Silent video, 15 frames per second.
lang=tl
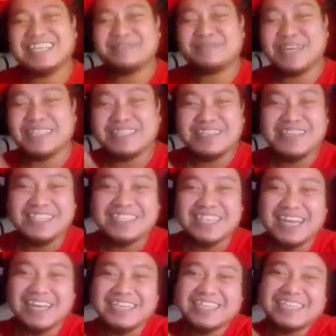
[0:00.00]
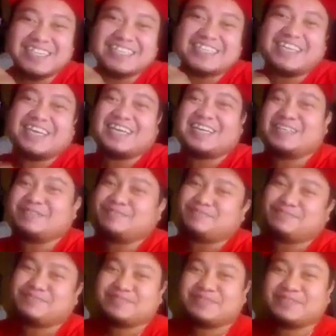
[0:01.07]
Para sa iyo, Chang. At uh,
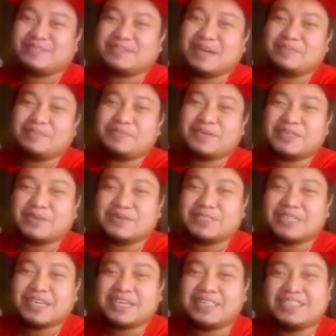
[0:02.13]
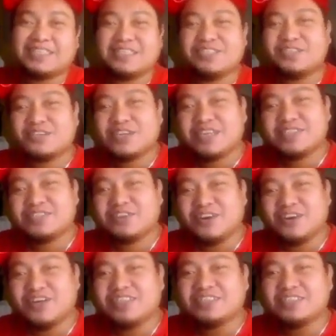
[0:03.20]
happy birthday once again. This is your uh,
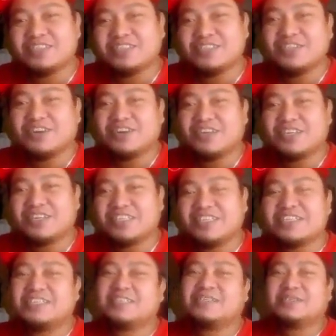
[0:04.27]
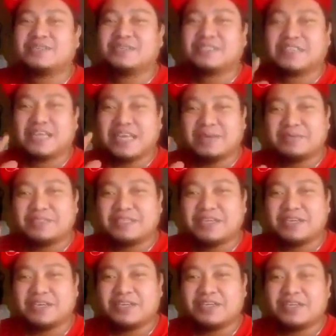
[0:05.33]
Chong. This is Jong. Salamat sa
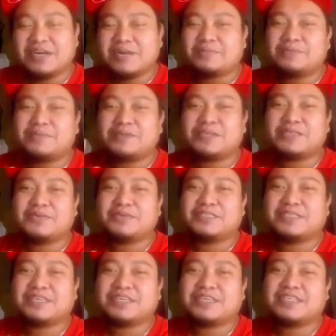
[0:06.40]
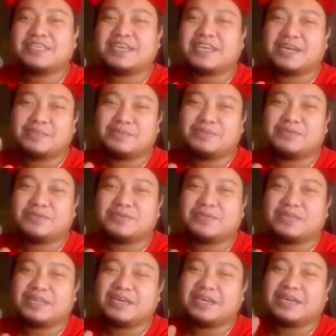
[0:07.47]
iyo. Happy birthday once again. I love you.
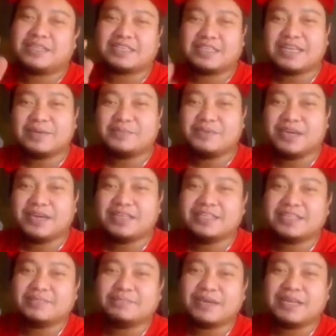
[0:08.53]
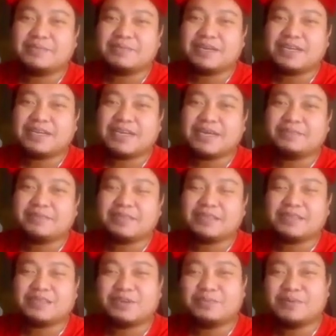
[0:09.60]
Sana. Ah. Tandaan mo yan. Mahal na mahal ka namin na
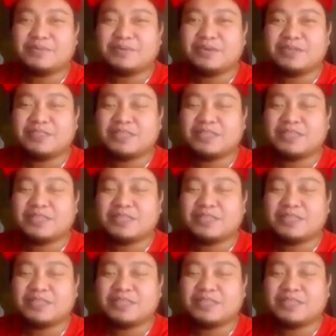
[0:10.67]
tropa mo.